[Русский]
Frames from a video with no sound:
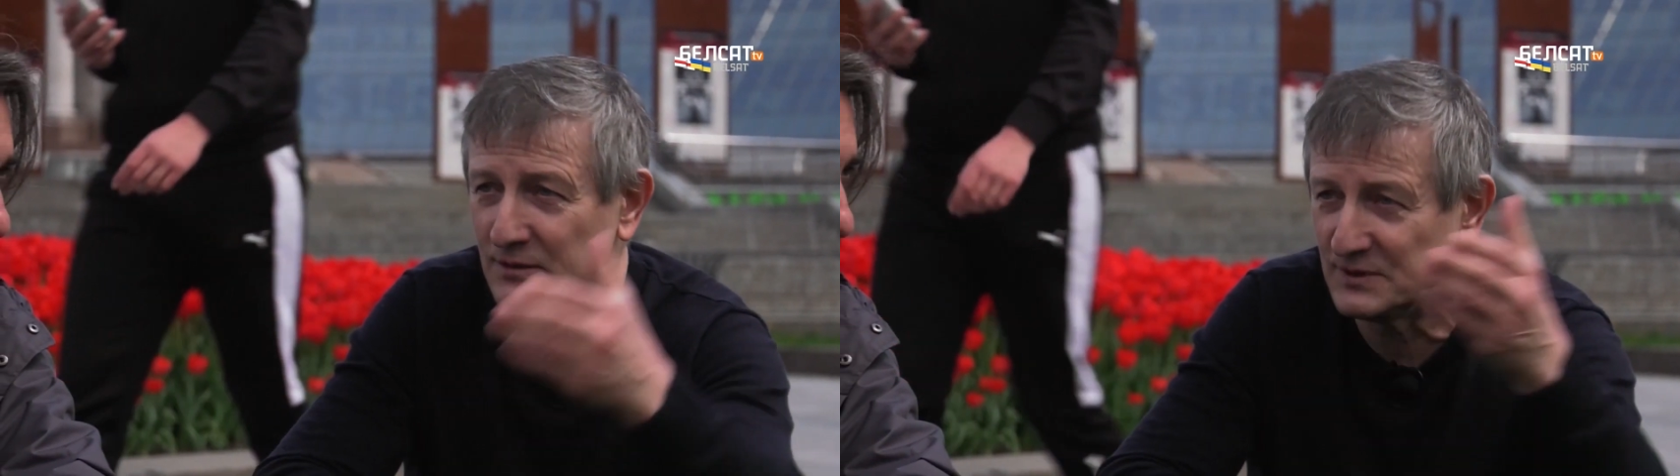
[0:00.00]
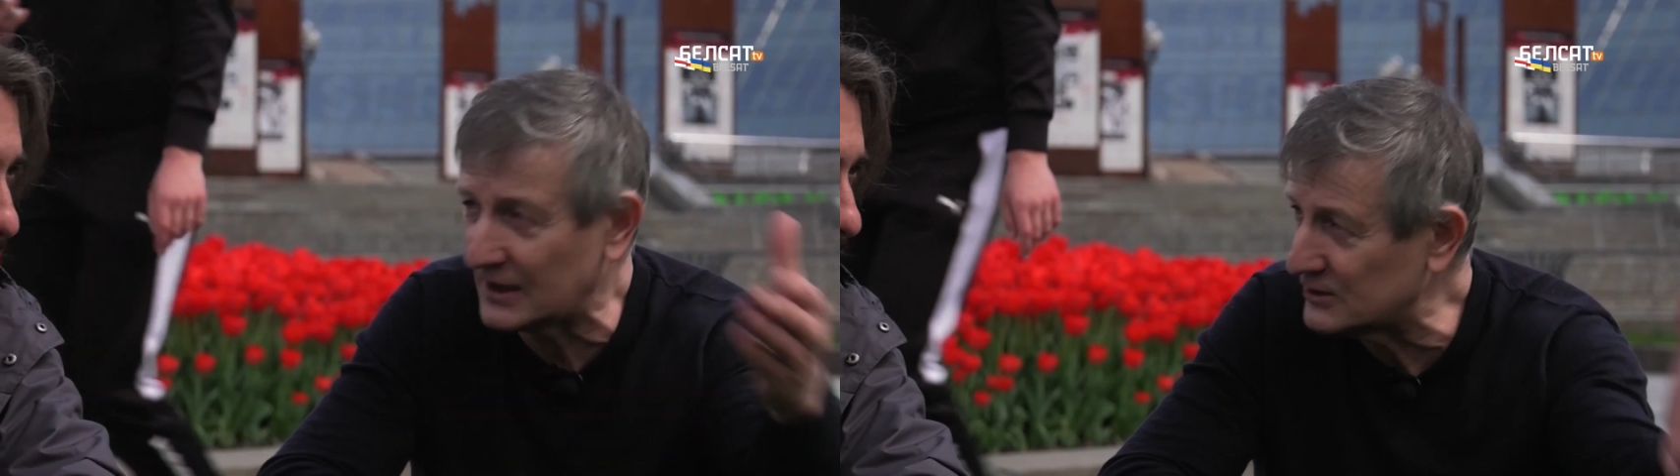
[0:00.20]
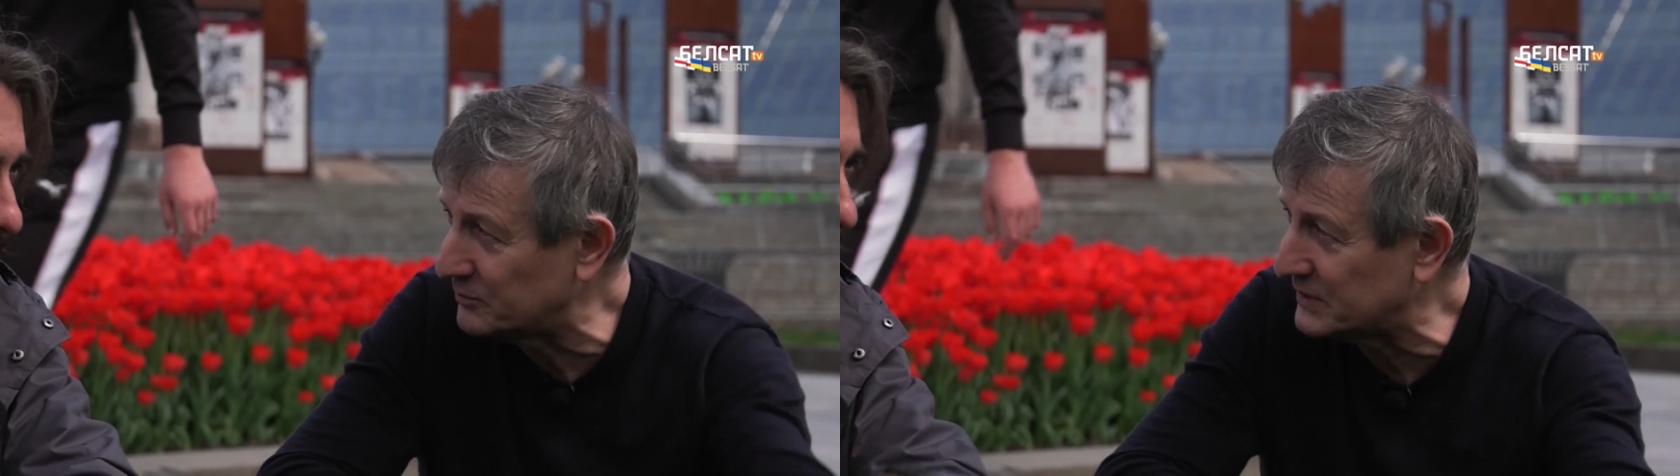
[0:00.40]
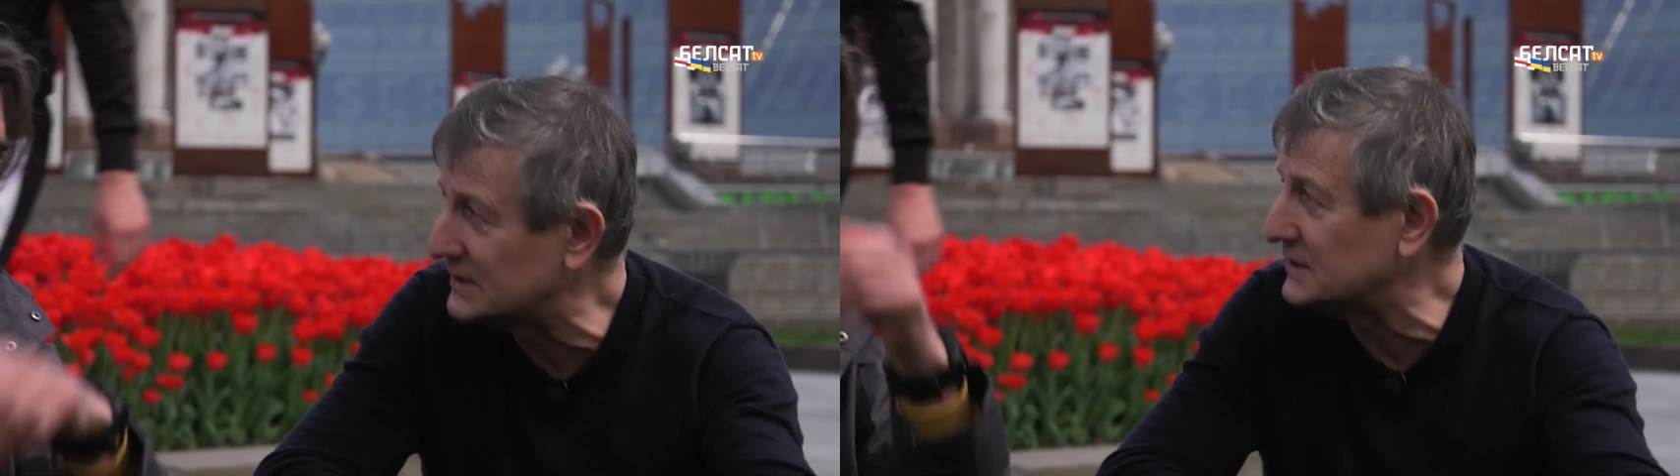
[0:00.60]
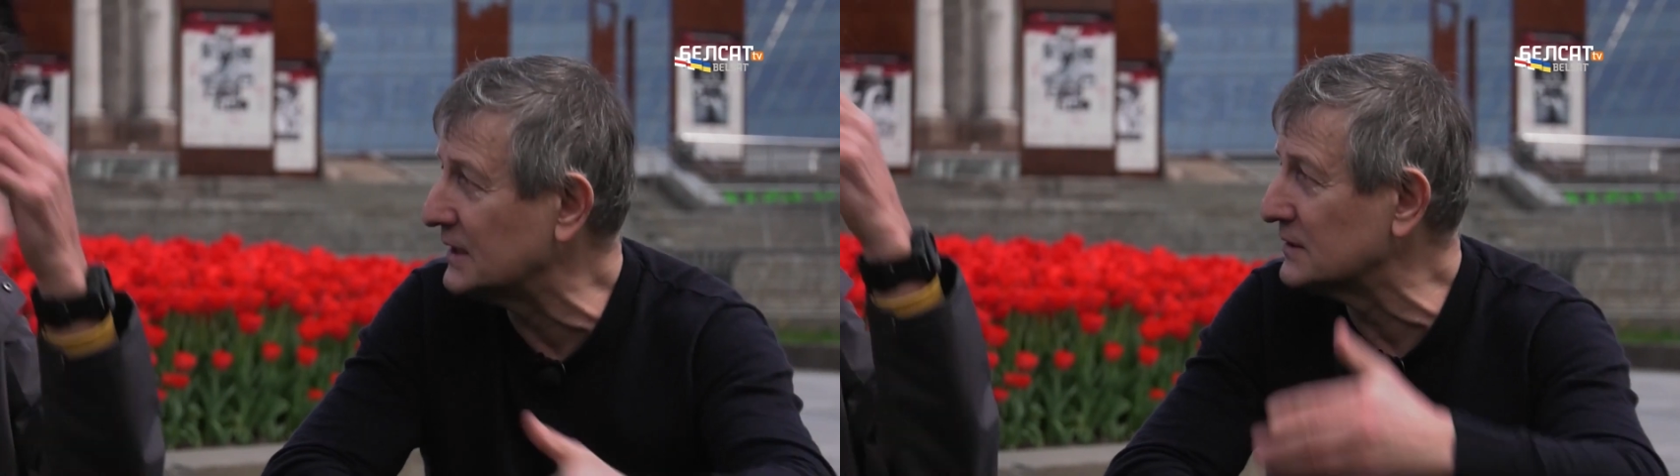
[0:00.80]
администрацию
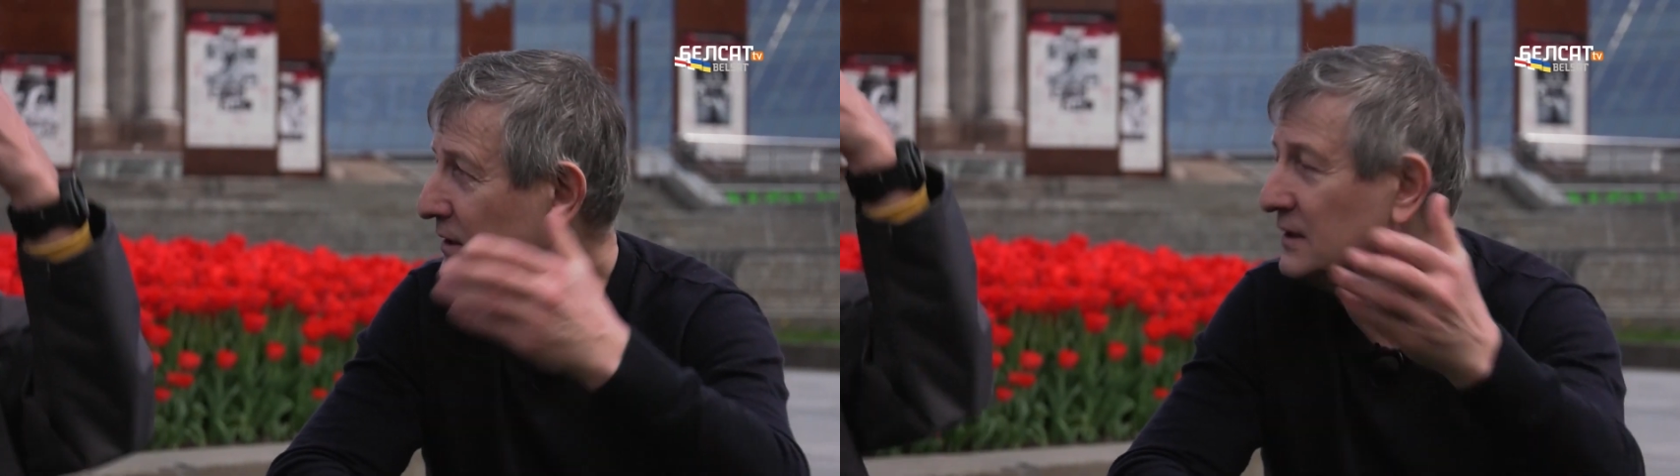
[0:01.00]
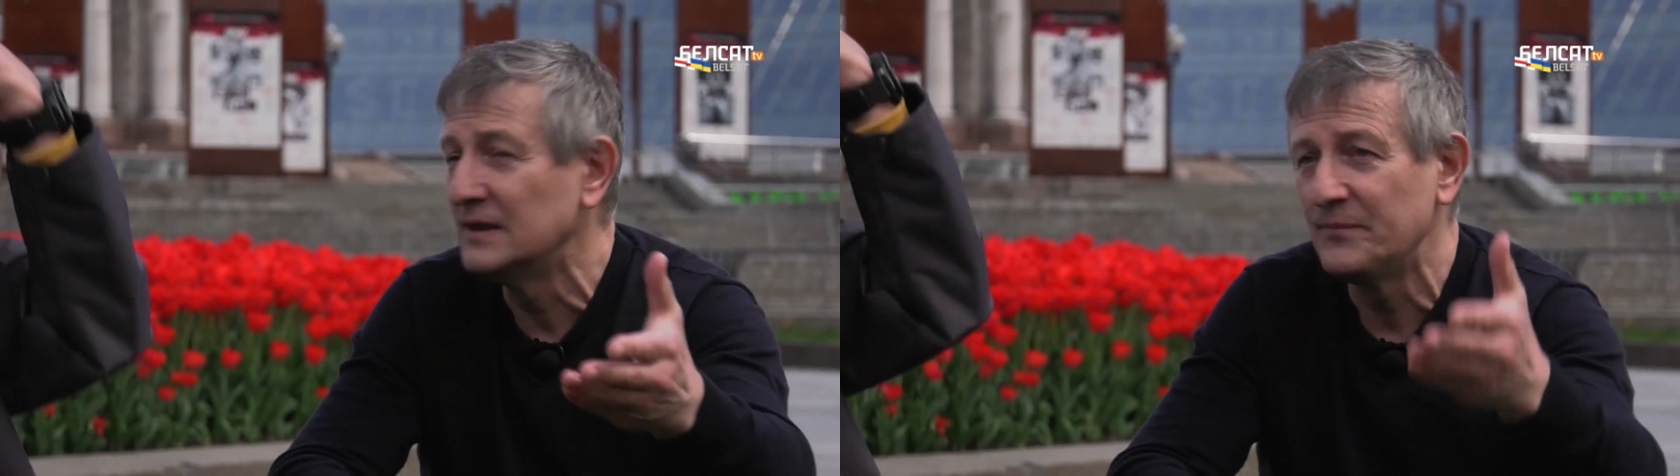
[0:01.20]
президента,